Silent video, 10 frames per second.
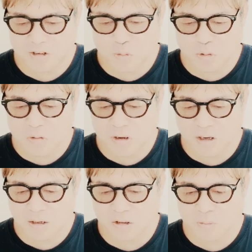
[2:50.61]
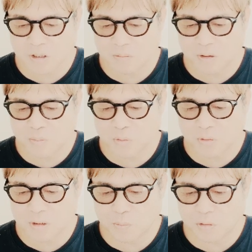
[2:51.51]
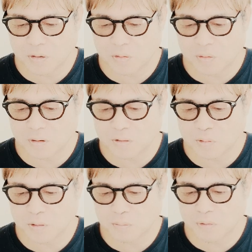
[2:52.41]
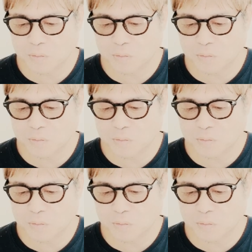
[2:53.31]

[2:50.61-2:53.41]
橋本がいつまで美貌を保てるのか少年